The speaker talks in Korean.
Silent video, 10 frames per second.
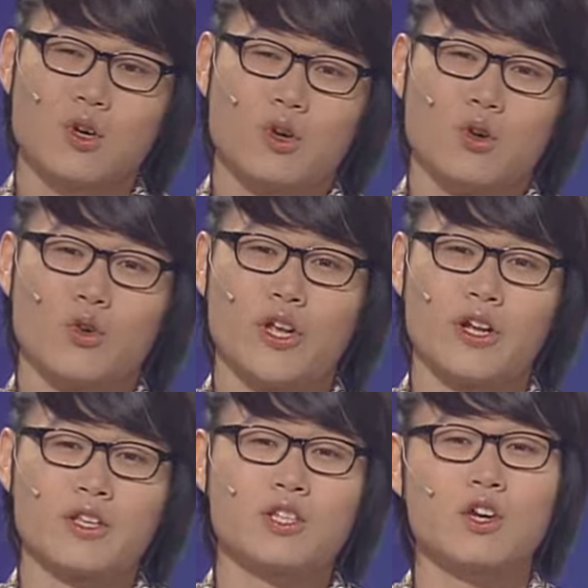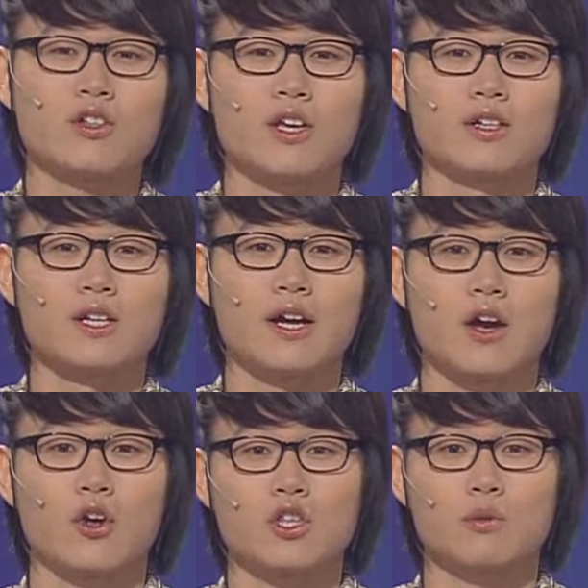우리는 시청자들을 향해
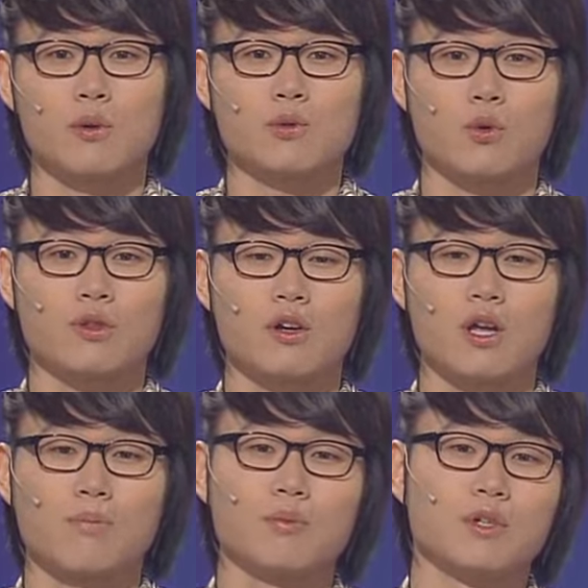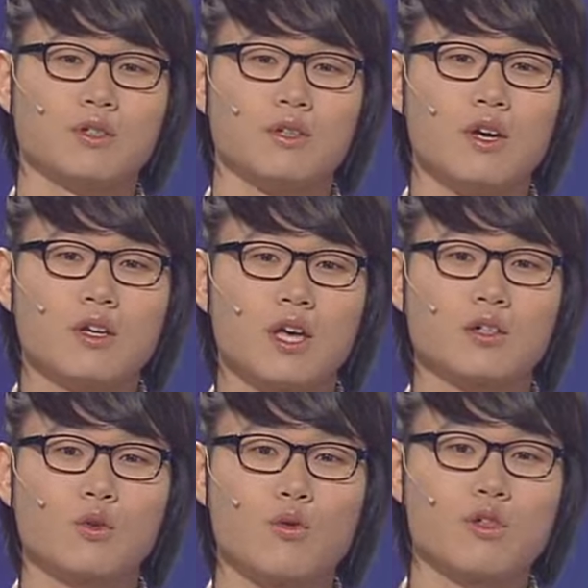거침없이 독서를 내뿜는
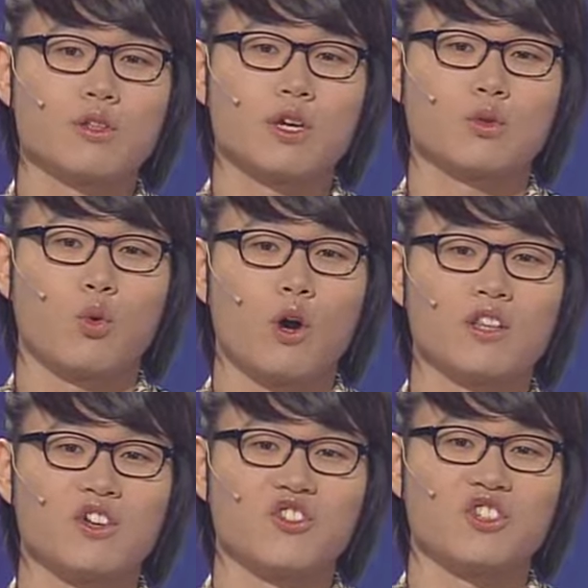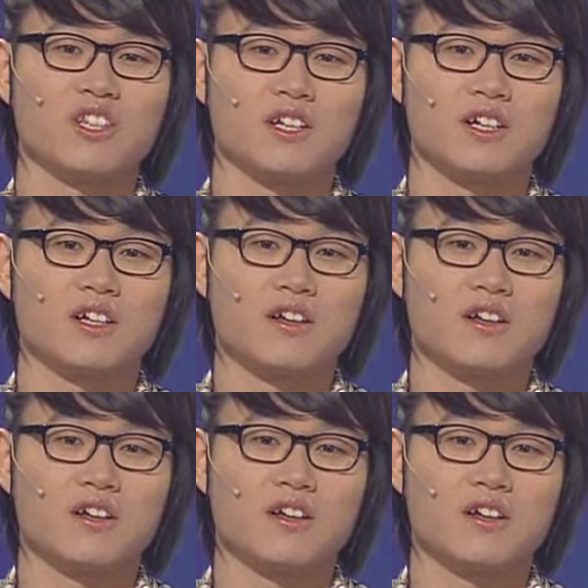개그 콘서트의 독한 것들이다.